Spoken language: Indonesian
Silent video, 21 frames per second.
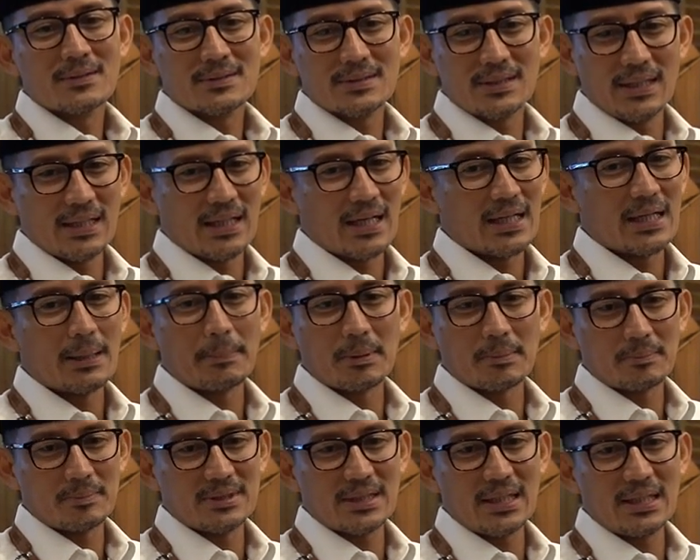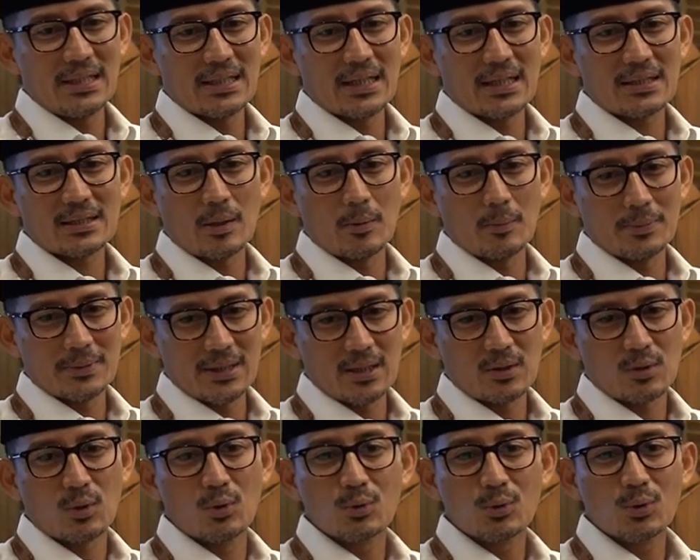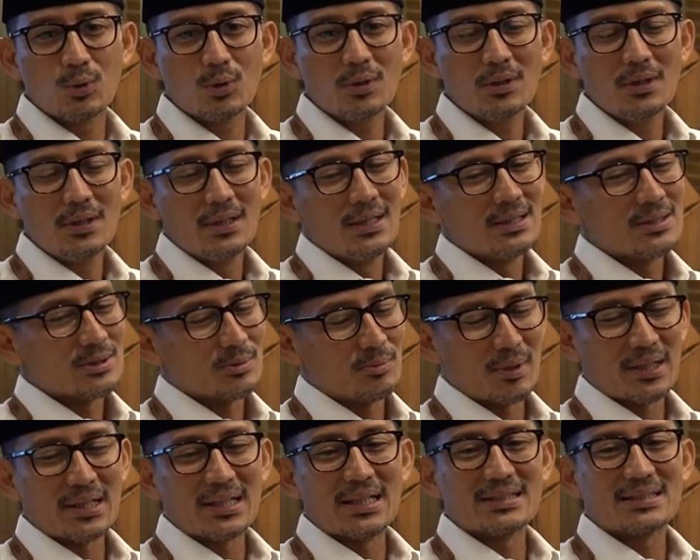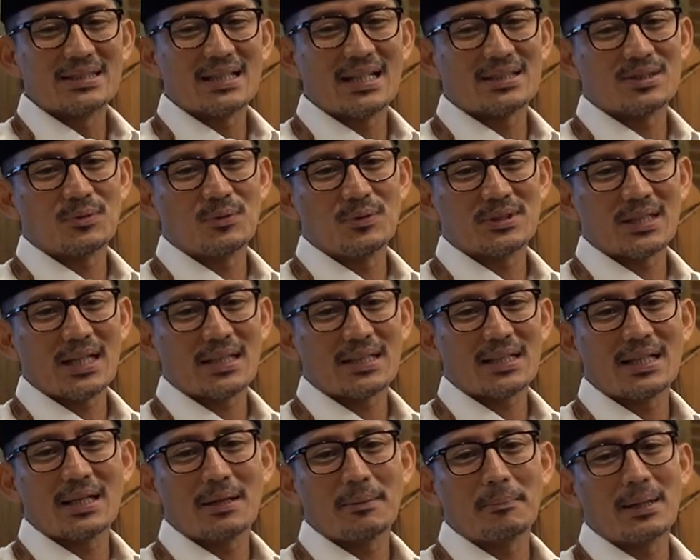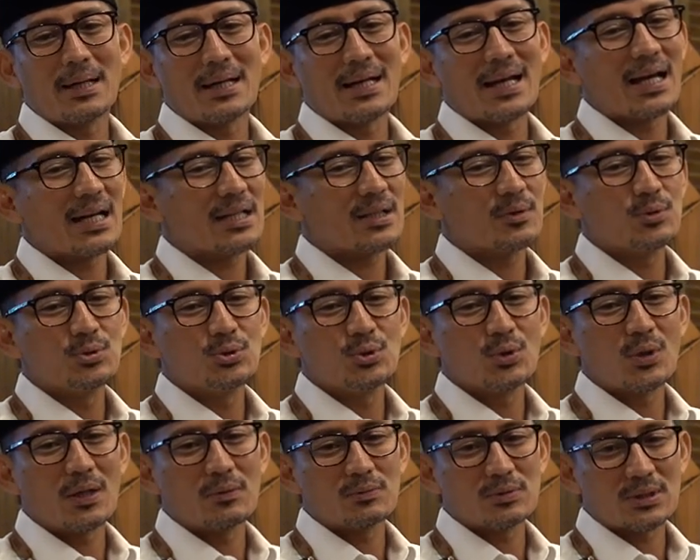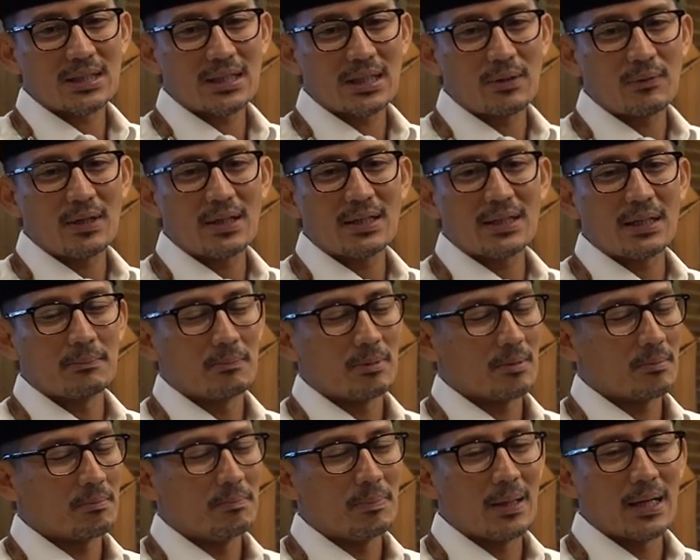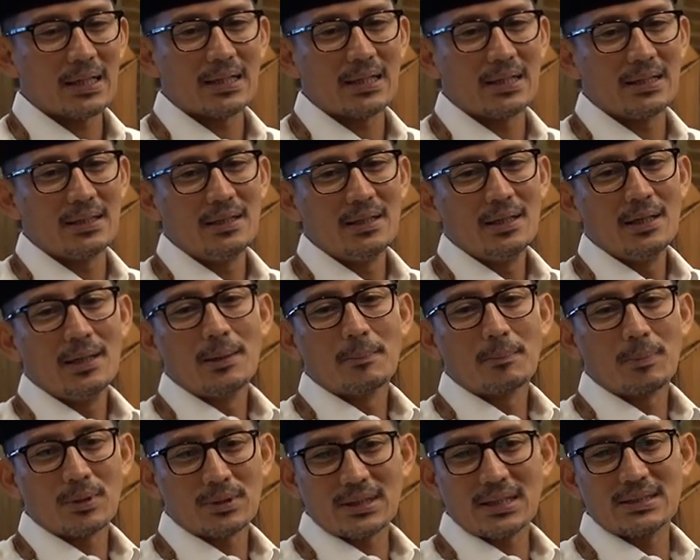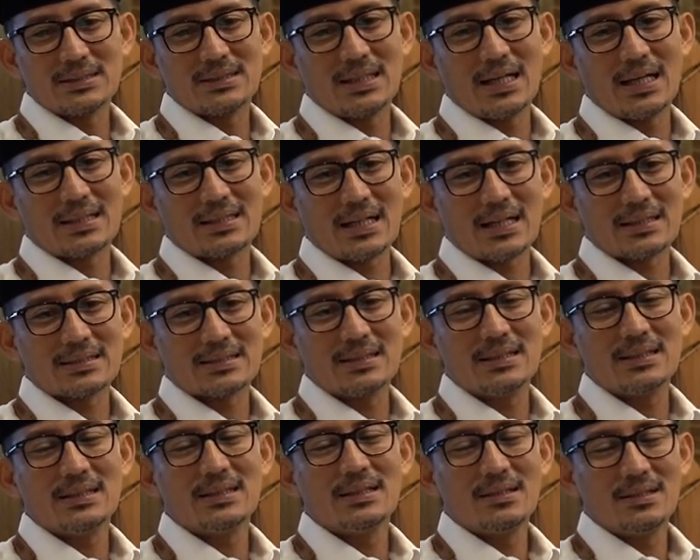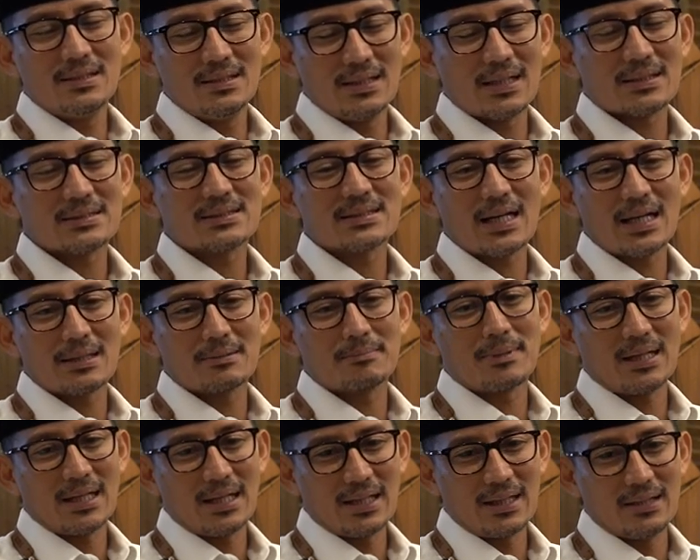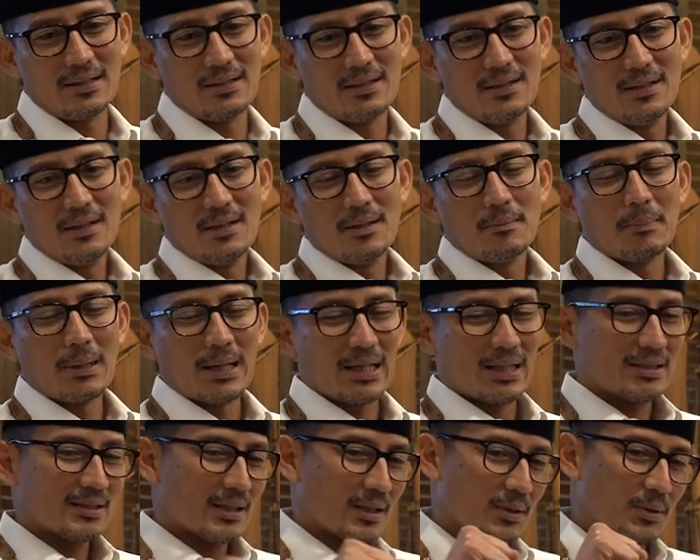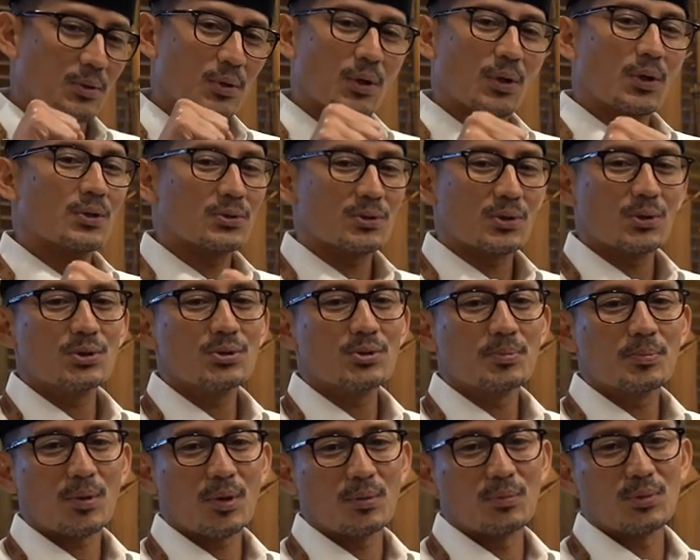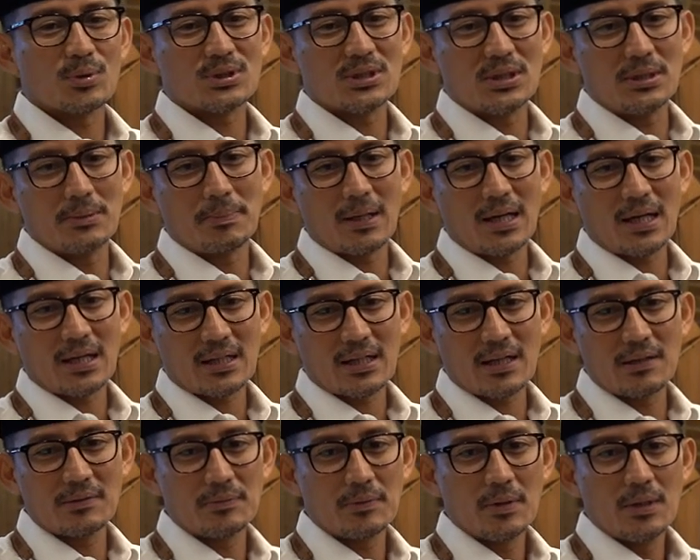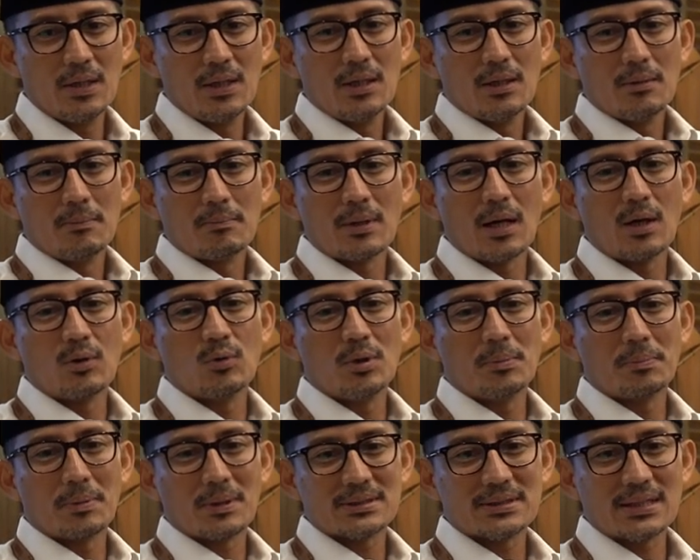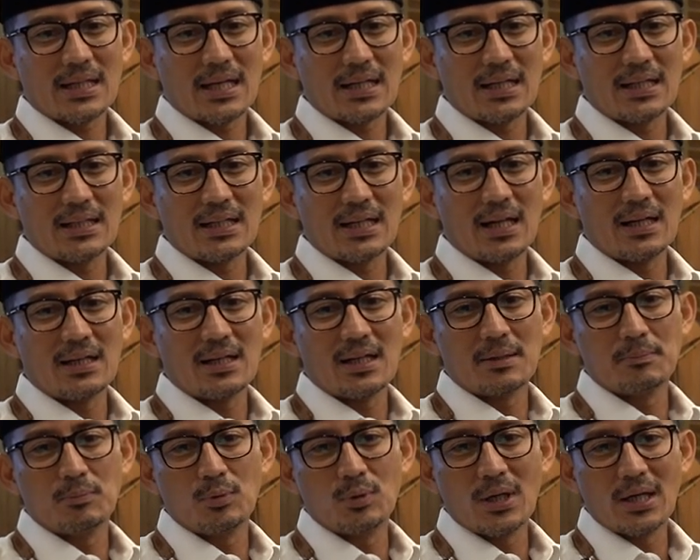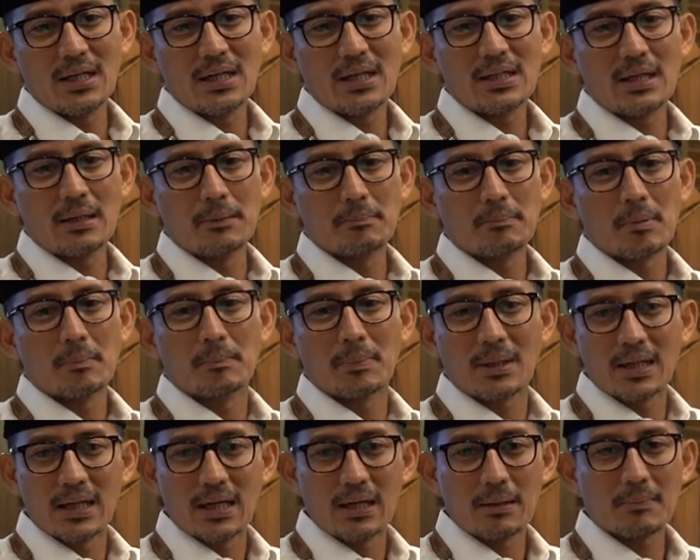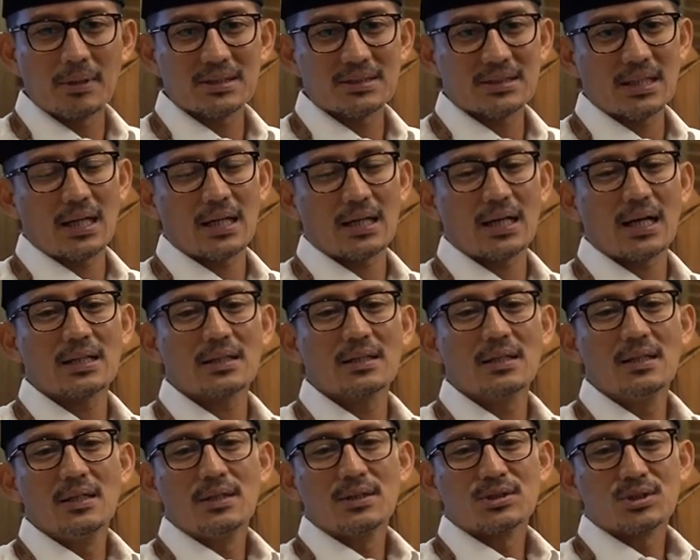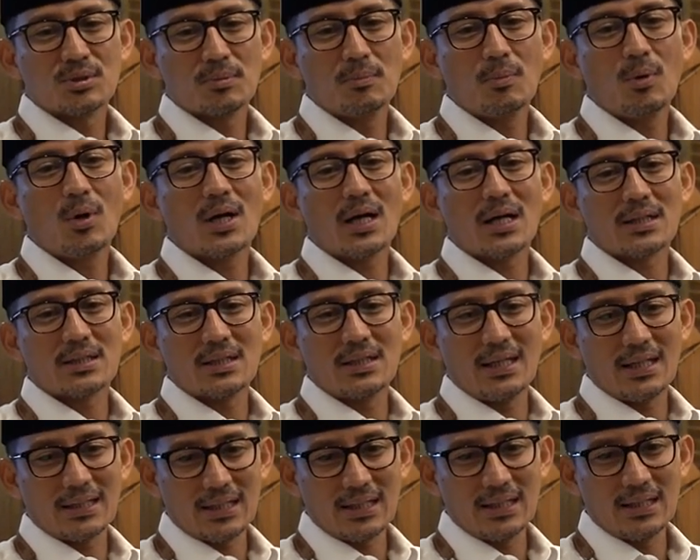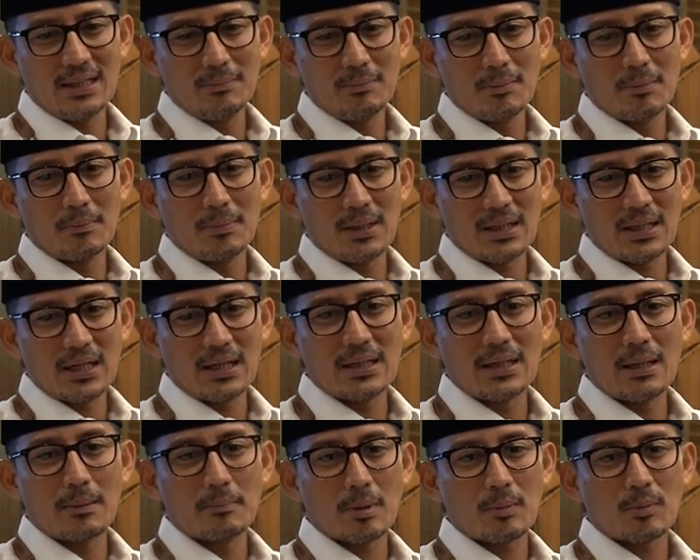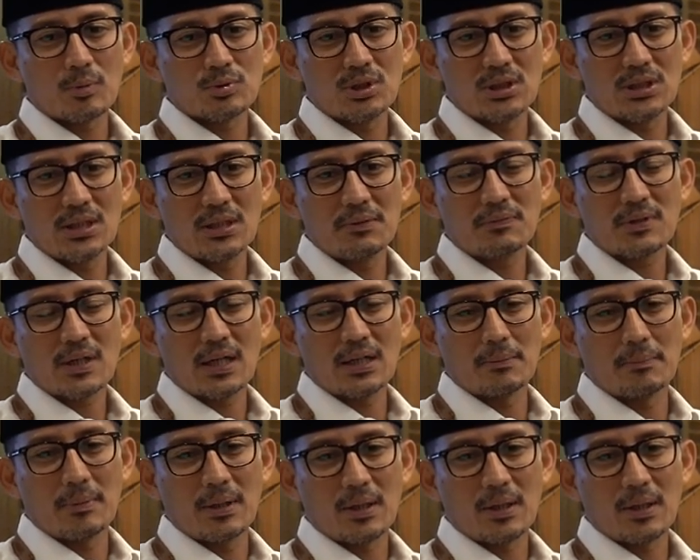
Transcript: Sehingga dapat menjadikan Kabupaten Klungkung sebagai destinasi wisata yang menarik kunjungan wisatawan dengan berbagai potensi atraksi yang sangat menarik. Mari kita dorong terus promosi parekraf melalui pelestarian nilai-nilai budaya dan pemberdayaan masyarakat. Semoga kegiatan ini memberikan dampak positif terhadap